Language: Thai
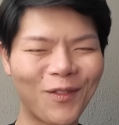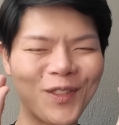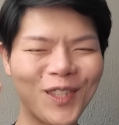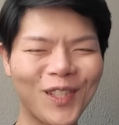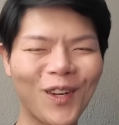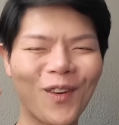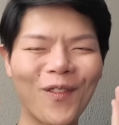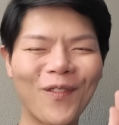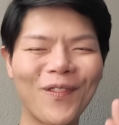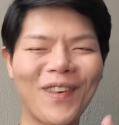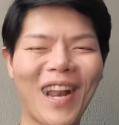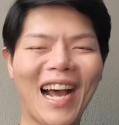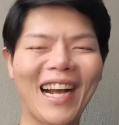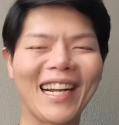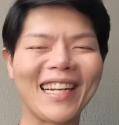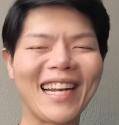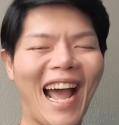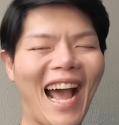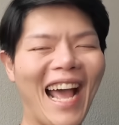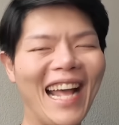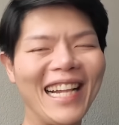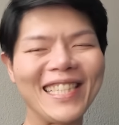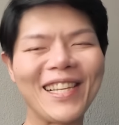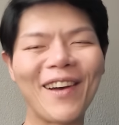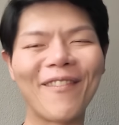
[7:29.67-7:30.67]
จุบๆรัก
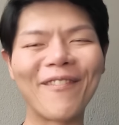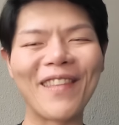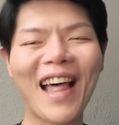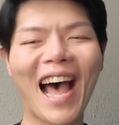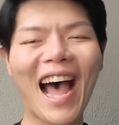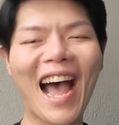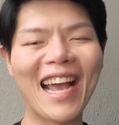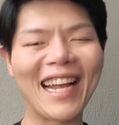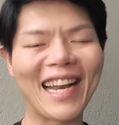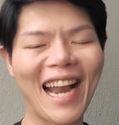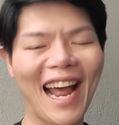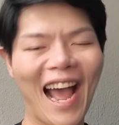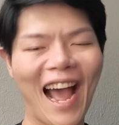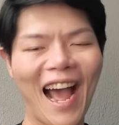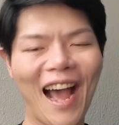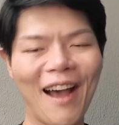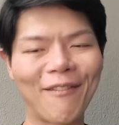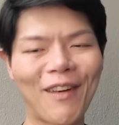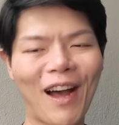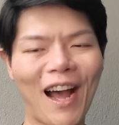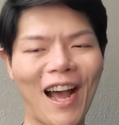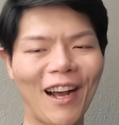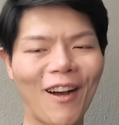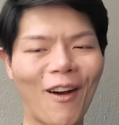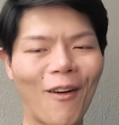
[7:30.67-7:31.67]
นายจำได้นะ
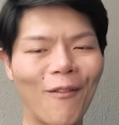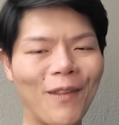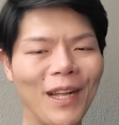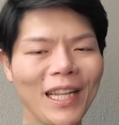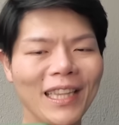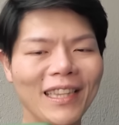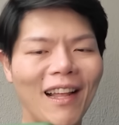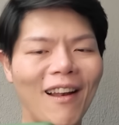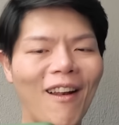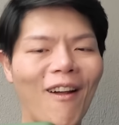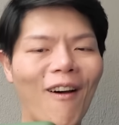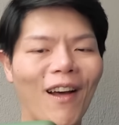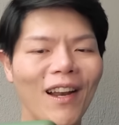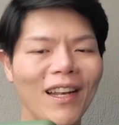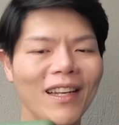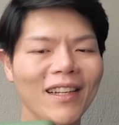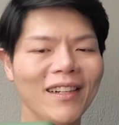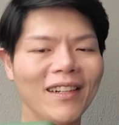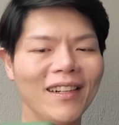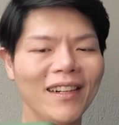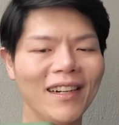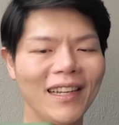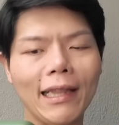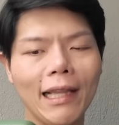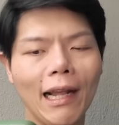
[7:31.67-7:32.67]
มาคอมเมนต์ตลอด
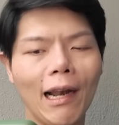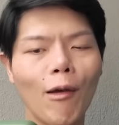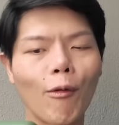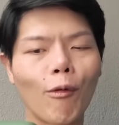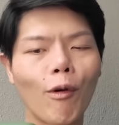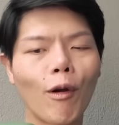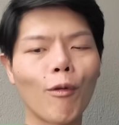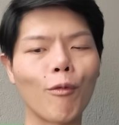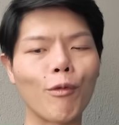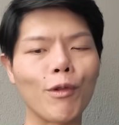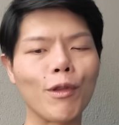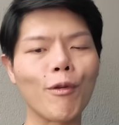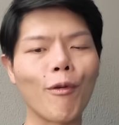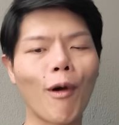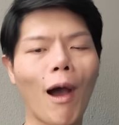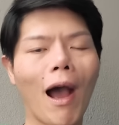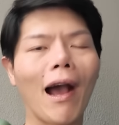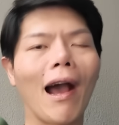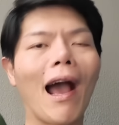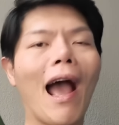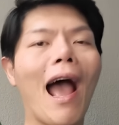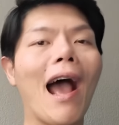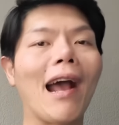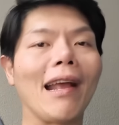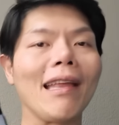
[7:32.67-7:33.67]
เลยแต่เราก็ลุ้นอยู่
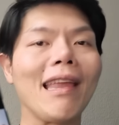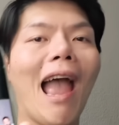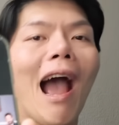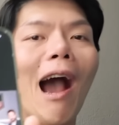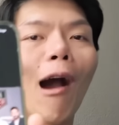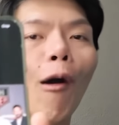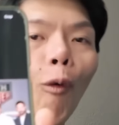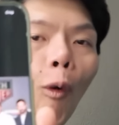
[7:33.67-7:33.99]
ห่างๆอย่าง